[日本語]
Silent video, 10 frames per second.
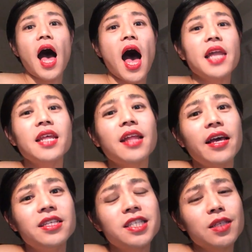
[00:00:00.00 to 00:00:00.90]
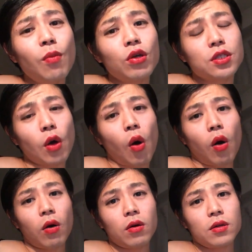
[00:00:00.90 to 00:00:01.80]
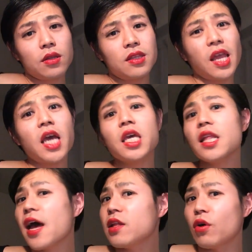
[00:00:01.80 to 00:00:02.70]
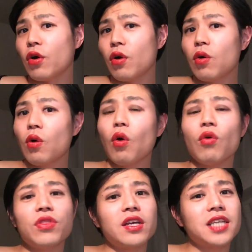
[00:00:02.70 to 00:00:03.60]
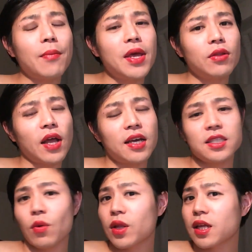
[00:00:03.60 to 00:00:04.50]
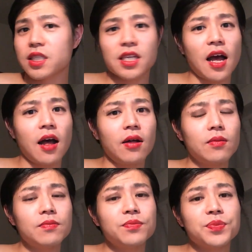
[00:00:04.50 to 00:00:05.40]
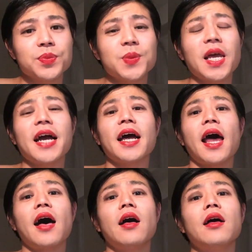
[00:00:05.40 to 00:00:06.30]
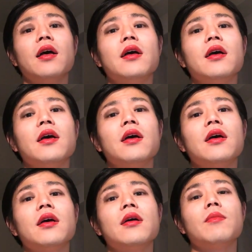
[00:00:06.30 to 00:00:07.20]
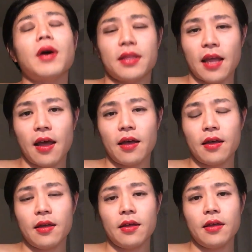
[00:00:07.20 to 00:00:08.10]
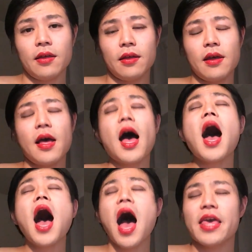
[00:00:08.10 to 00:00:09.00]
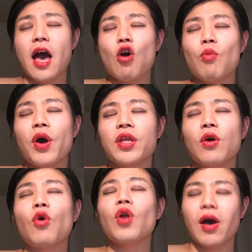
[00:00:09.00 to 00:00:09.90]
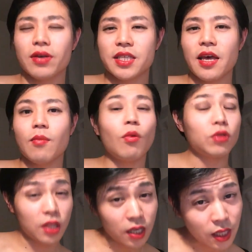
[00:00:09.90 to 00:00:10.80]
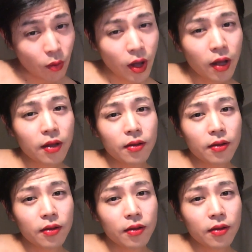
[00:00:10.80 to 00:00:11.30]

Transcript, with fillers: あなたいつもそうできないのよこんな喋るだけじゃ私がだからまた早覚えの語呂合わせ持ってきたわ